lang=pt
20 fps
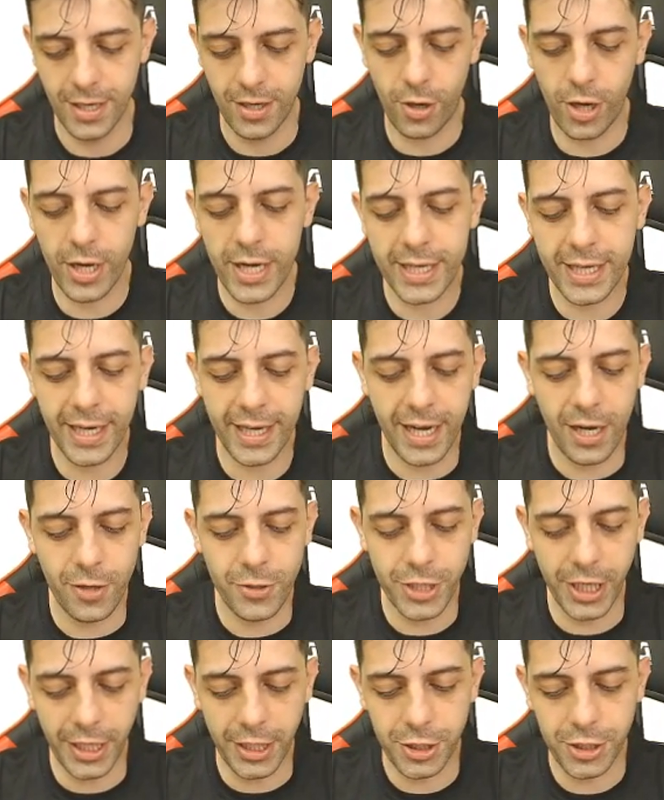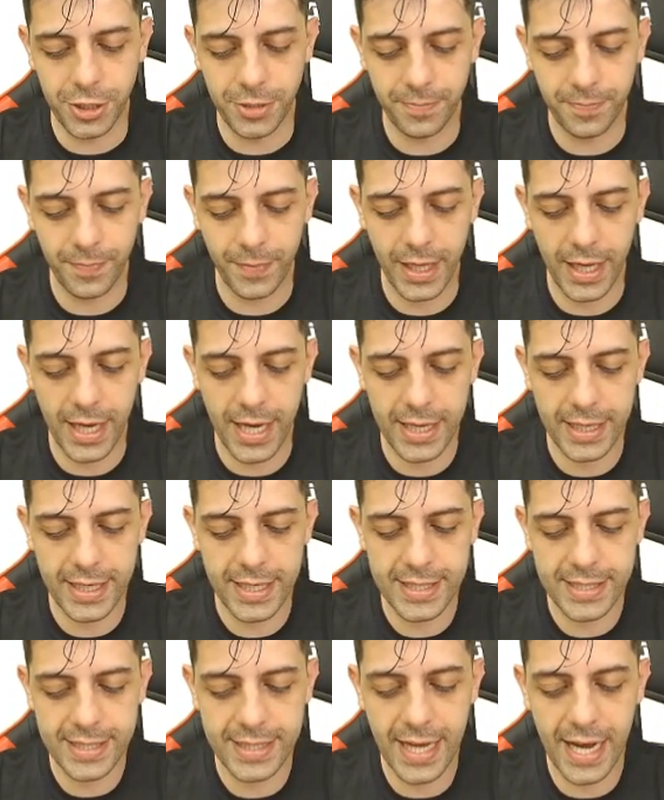Olha que legal, gente. Aqui
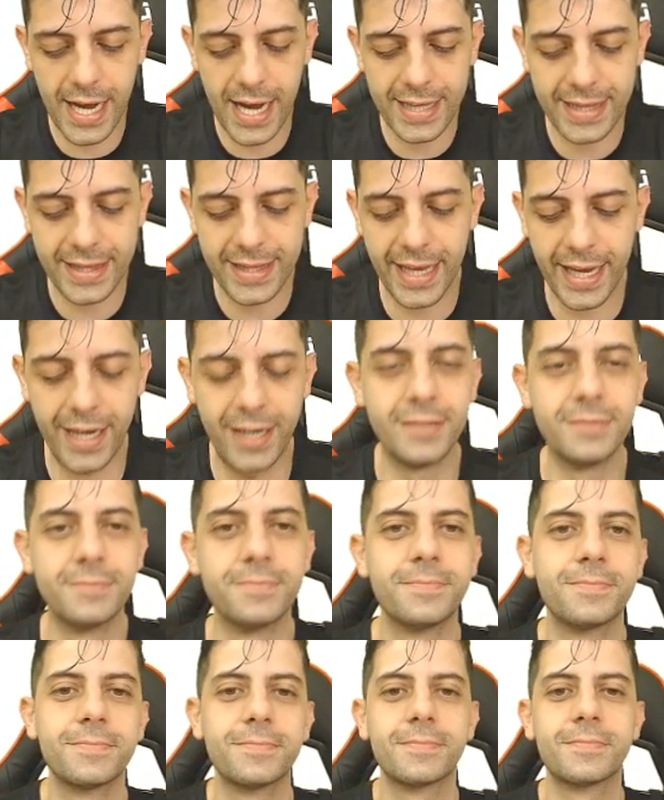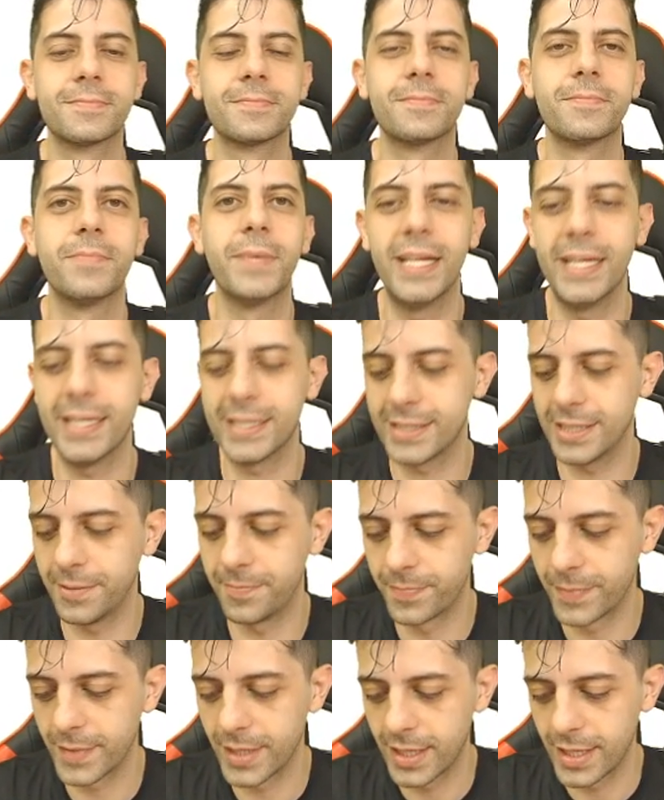está a Terra,
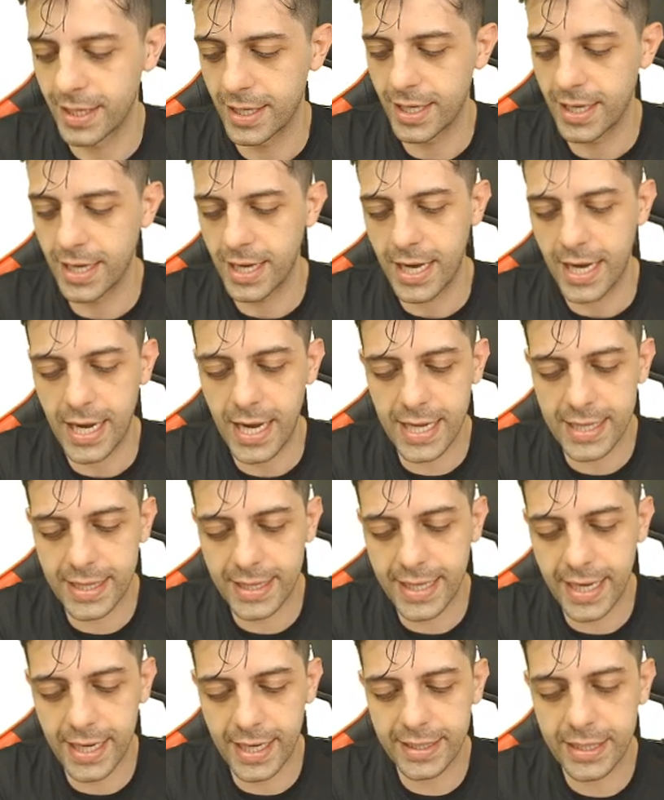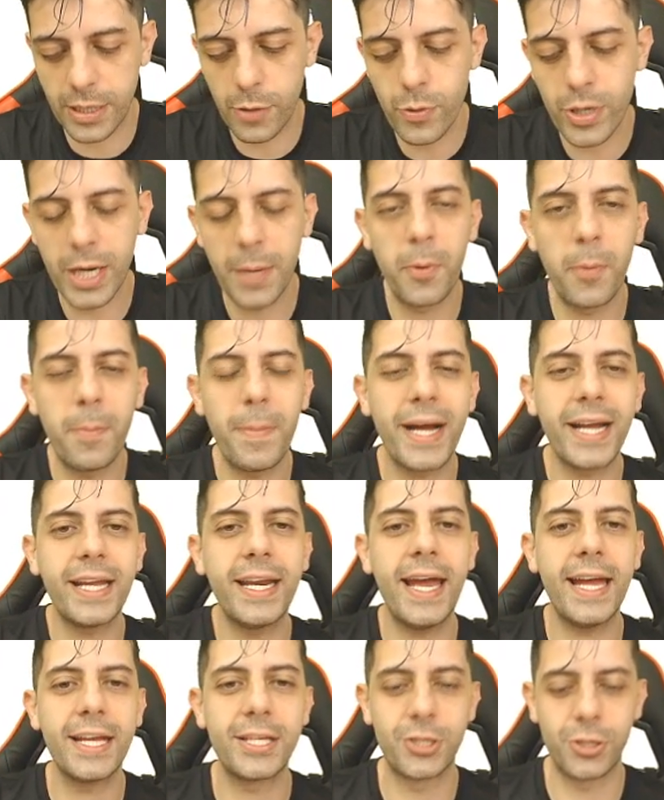beleza? A Terra tem um campo
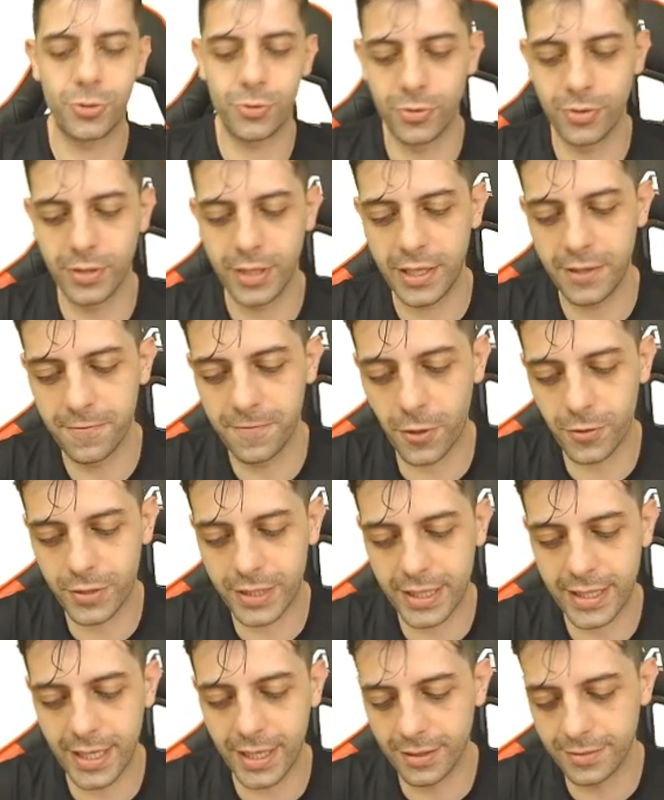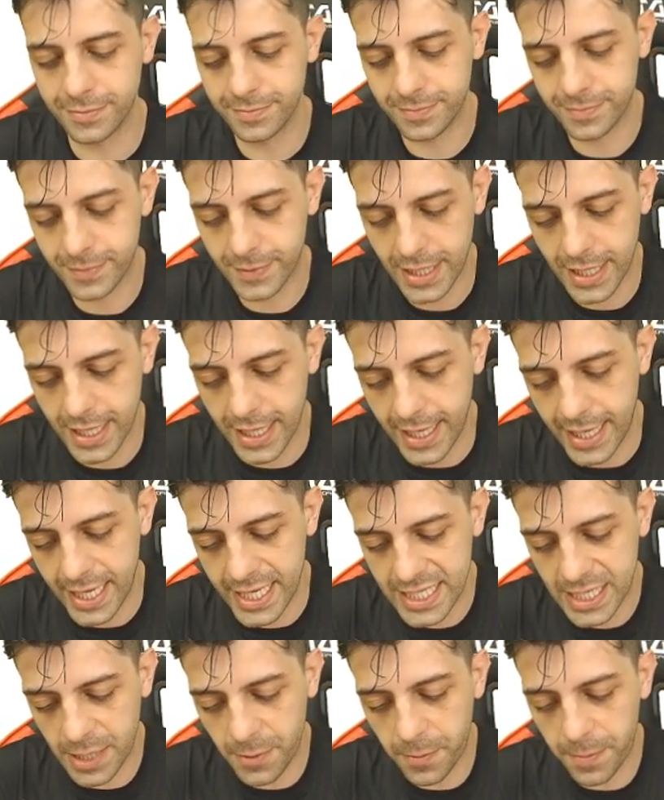magnético em volta dela.
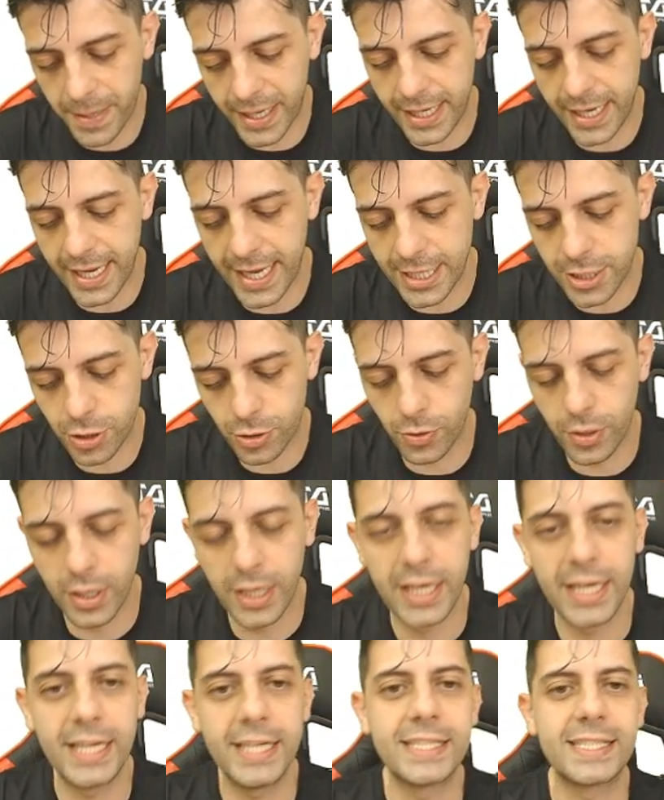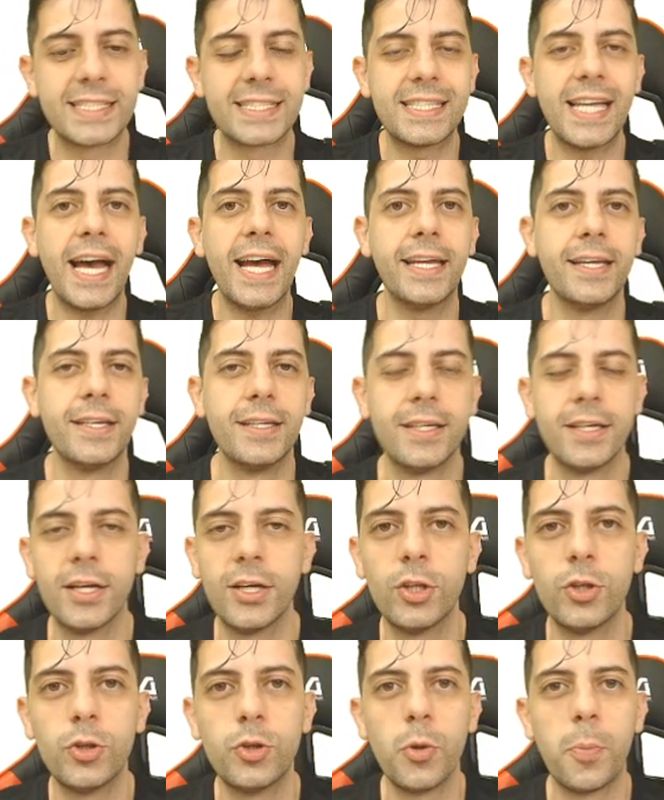Esse campo magnético sai
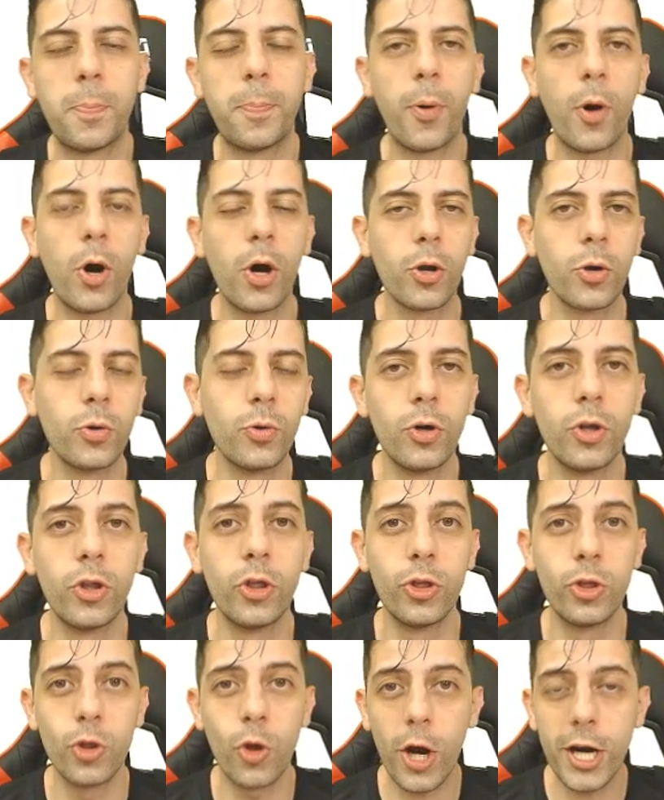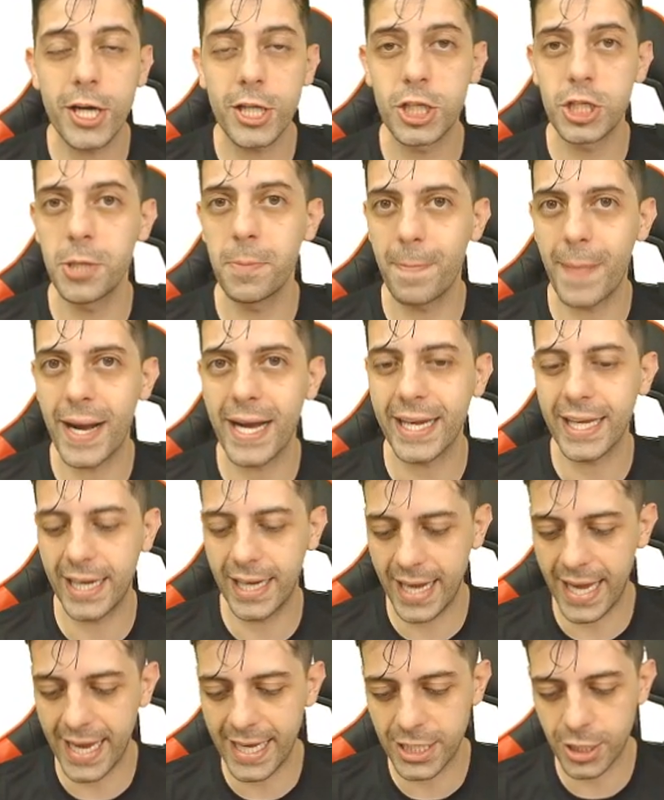do polo norte
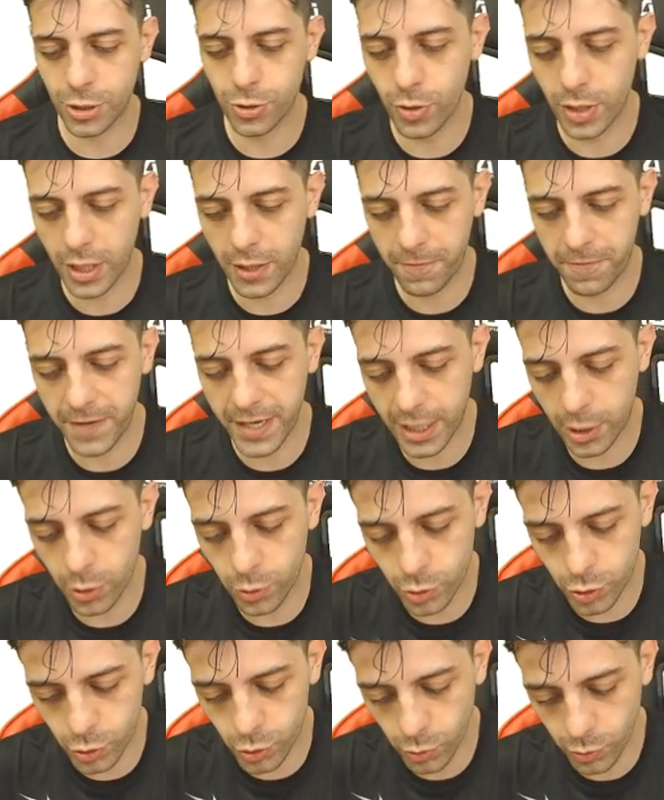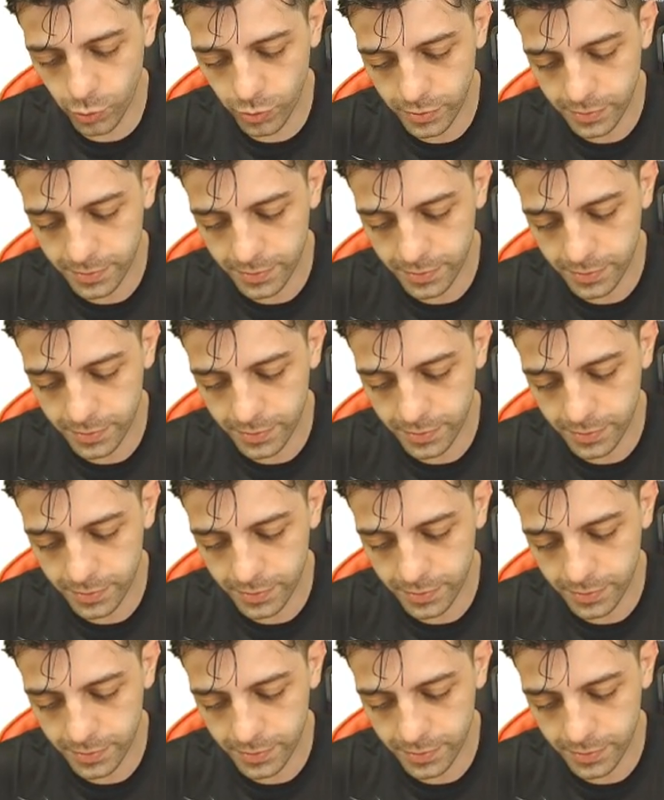magnético, que fica no sul